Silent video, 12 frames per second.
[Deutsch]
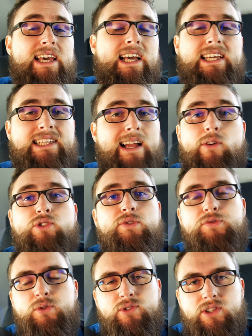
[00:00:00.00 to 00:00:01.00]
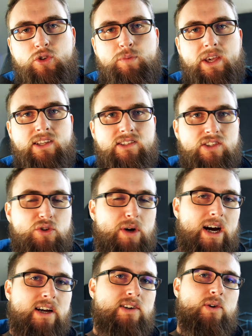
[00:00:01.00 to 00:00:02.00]
Äh, genauso funktionieren übrigens
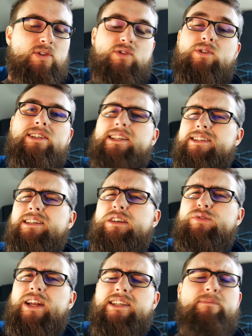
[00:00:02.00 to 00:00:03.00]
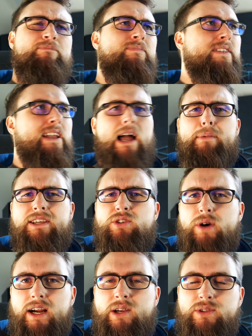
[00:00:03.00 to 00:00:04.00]
QR-Codes. Und jetzt sagt ihr vielleicht, aber
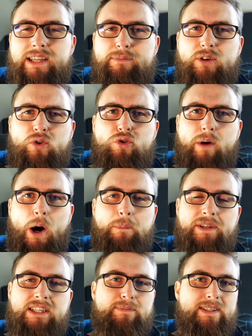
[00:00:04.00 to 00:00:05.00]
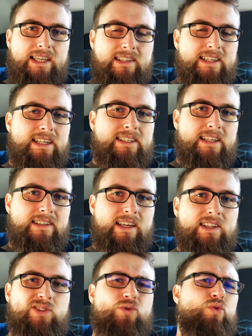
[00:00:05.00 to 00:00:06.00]
QR-Codes haben doch überhaupt nichts mit Internet der
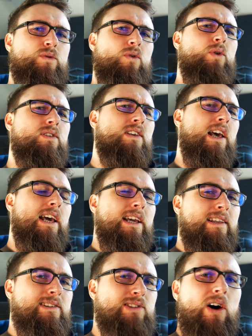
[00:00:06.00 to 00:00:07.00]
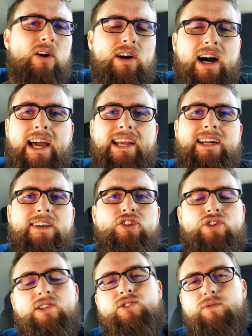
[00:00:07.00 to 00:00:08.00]
Dinge zu tun. Und doch eigentlich
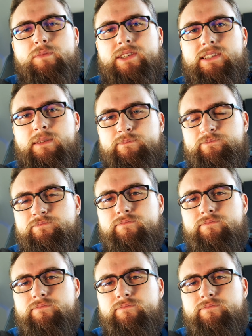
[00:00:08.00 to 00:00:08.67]
schon so ein bisschen.